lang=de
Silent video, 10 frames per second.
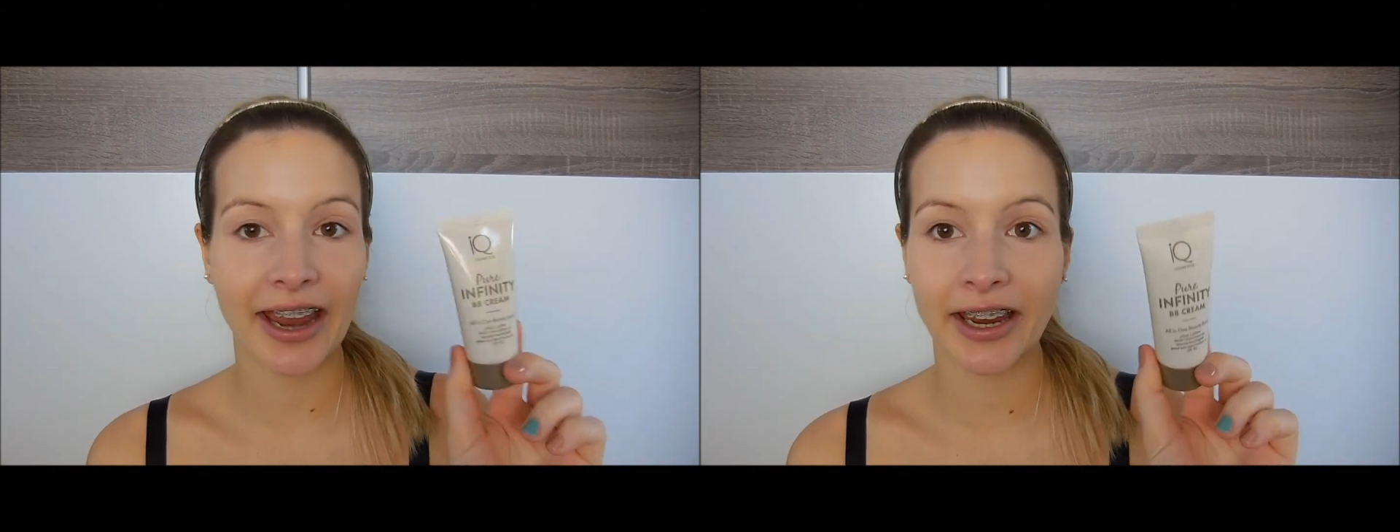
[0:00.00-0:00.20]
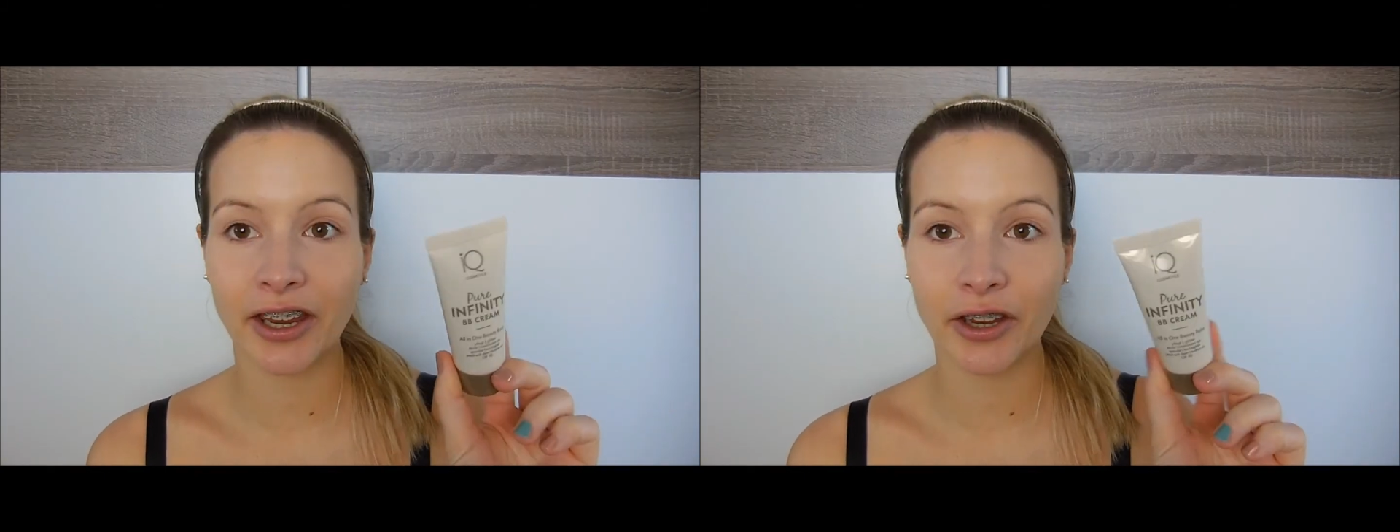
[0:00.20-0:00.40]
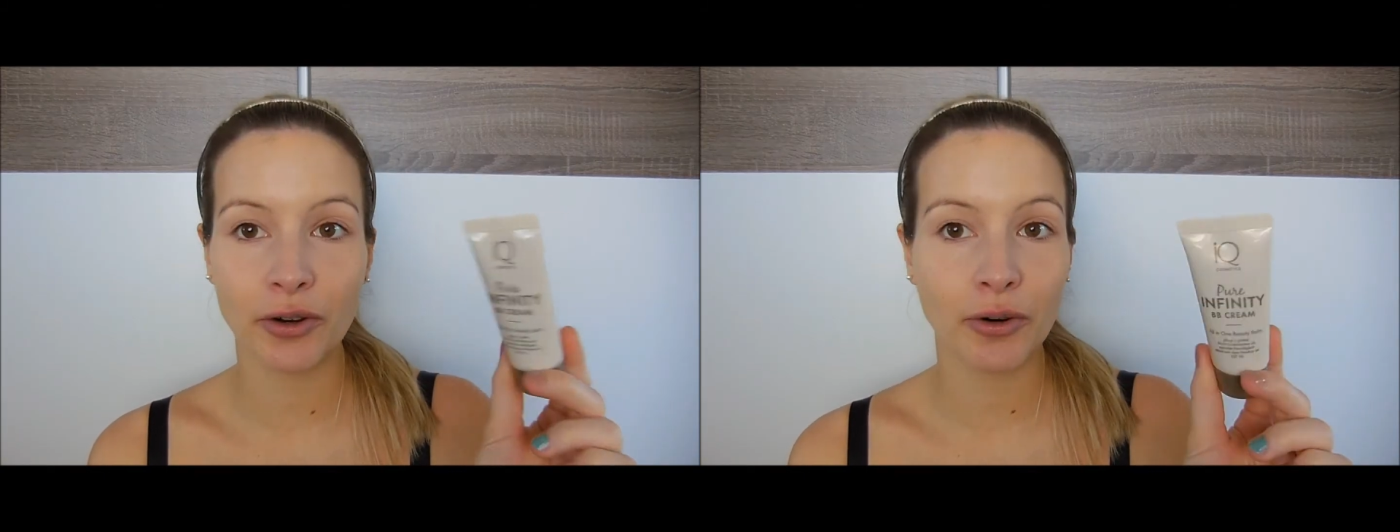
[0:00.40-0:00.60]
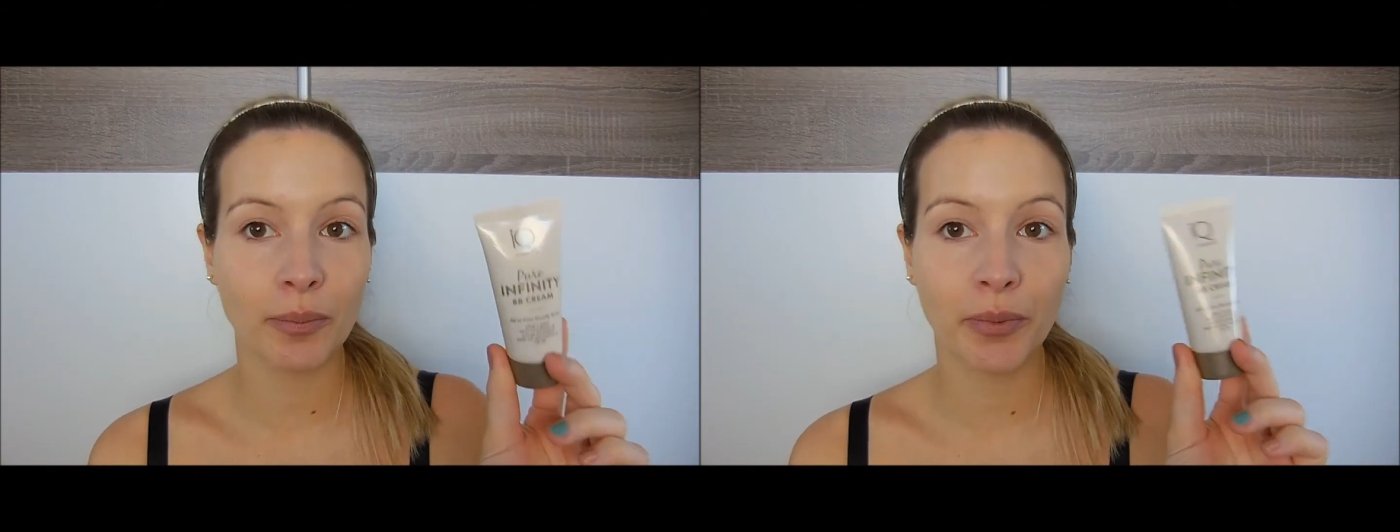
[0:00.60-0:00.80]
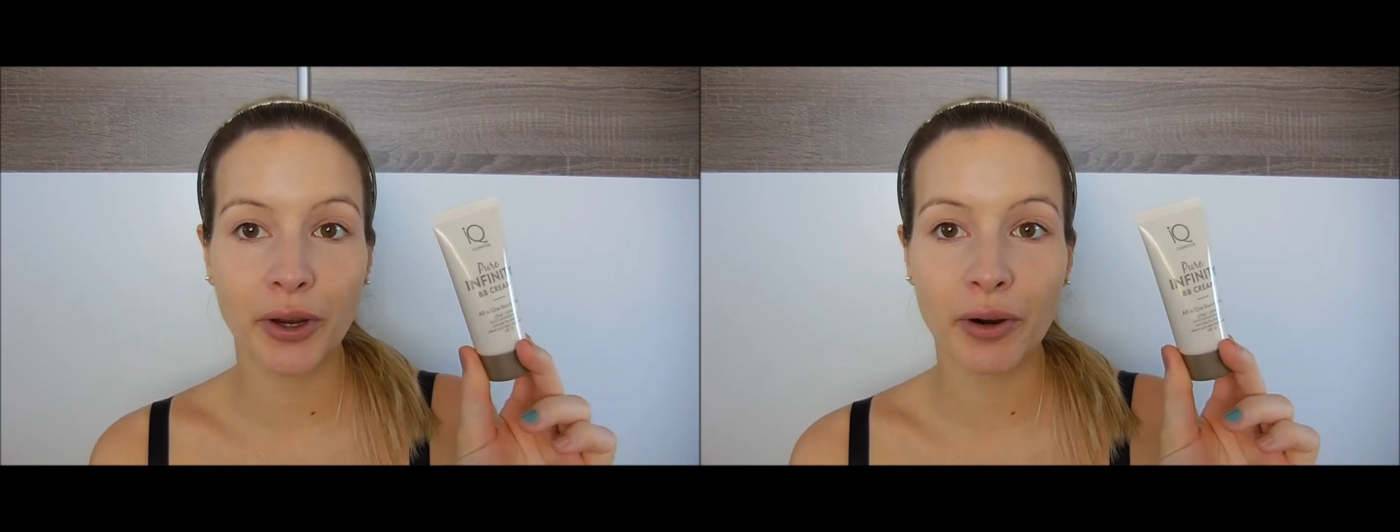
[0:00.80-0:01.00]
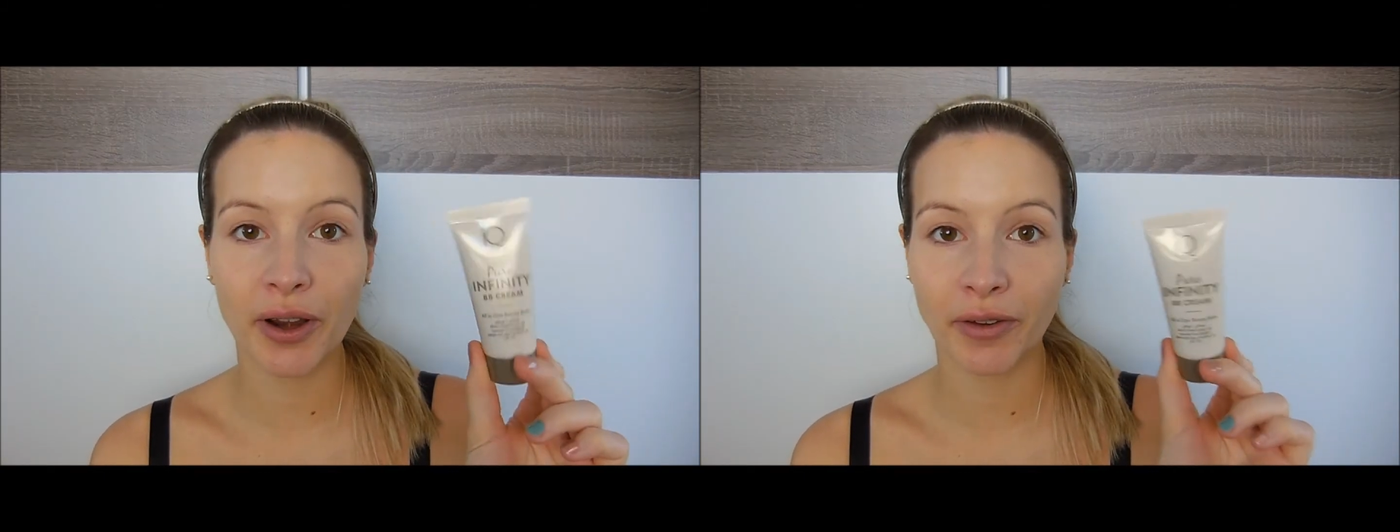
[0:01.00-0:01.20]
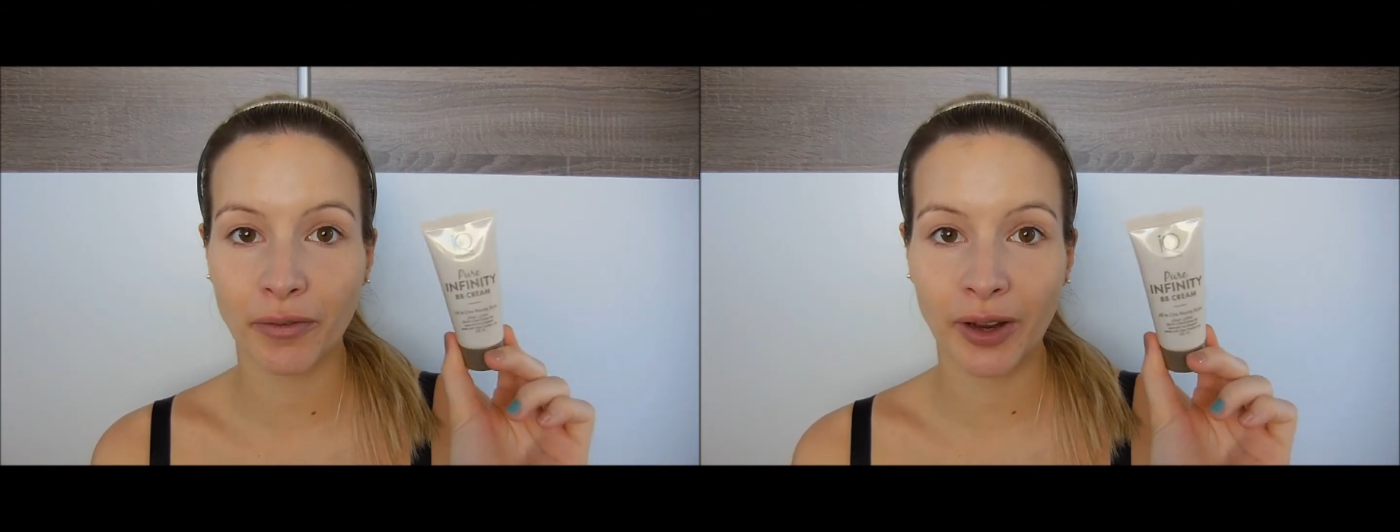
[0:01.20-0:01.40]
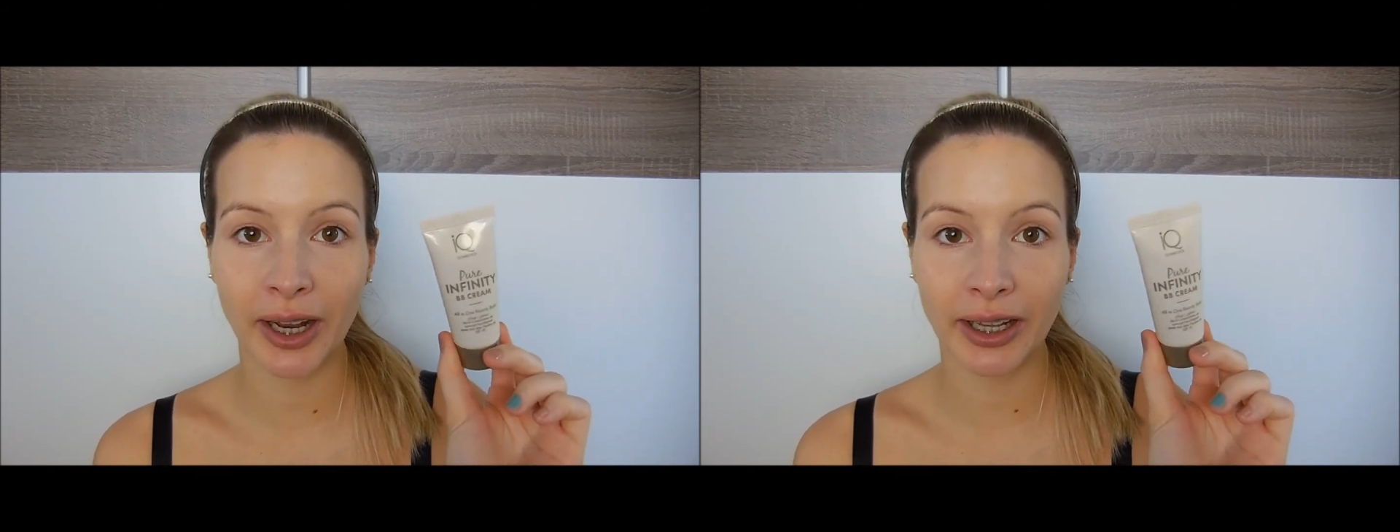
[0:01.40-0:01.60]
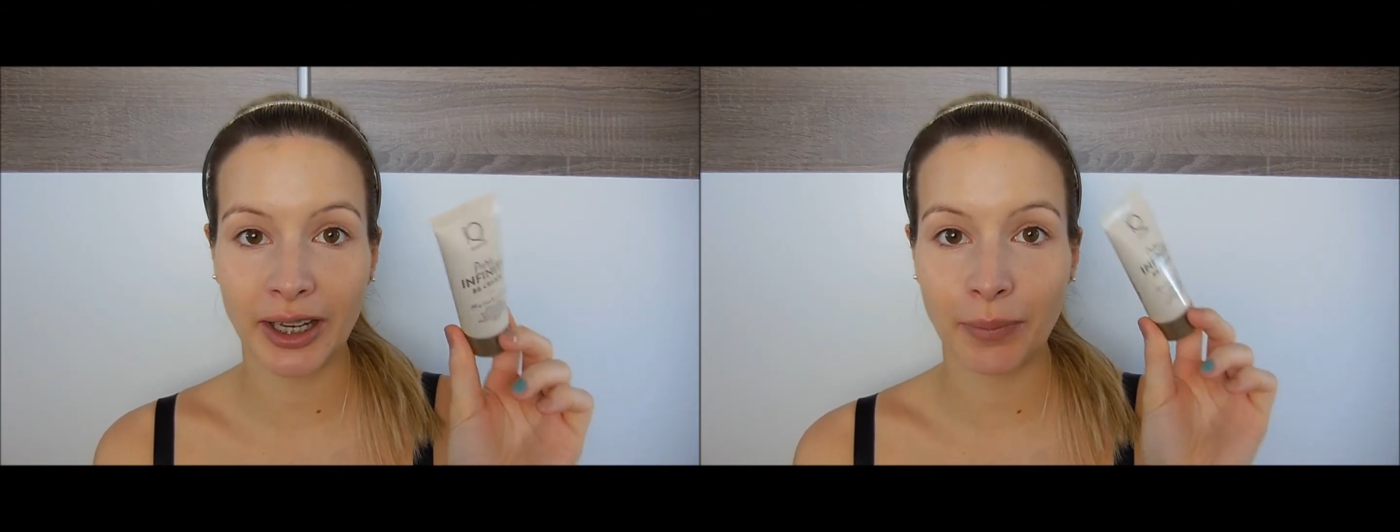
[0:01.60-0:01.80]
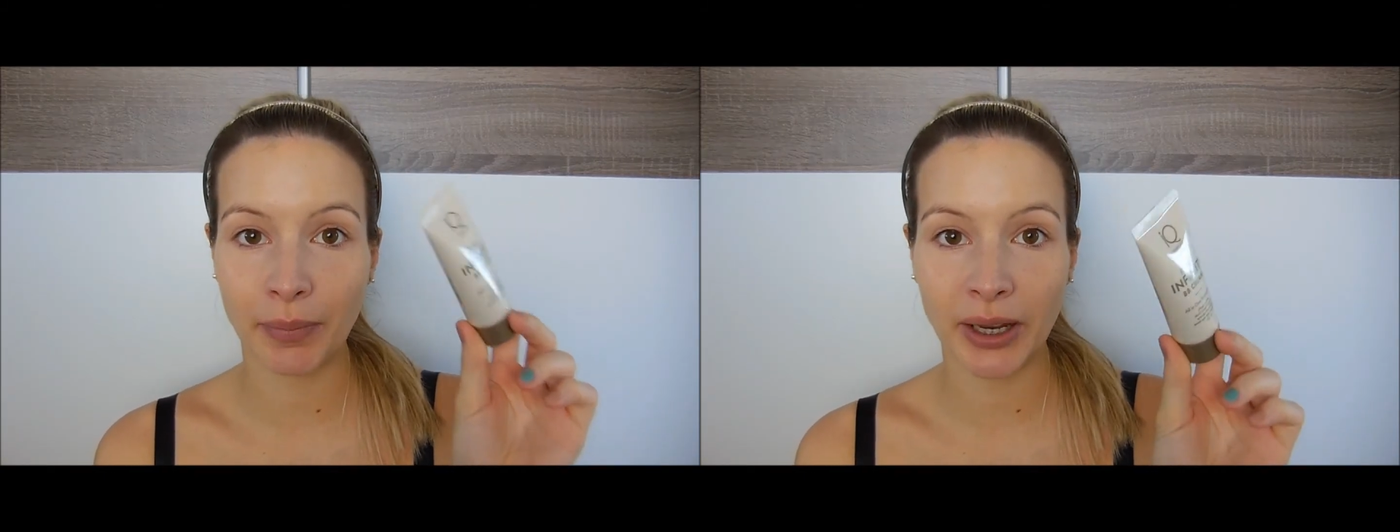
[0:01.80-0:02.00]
IQ Pure Infinity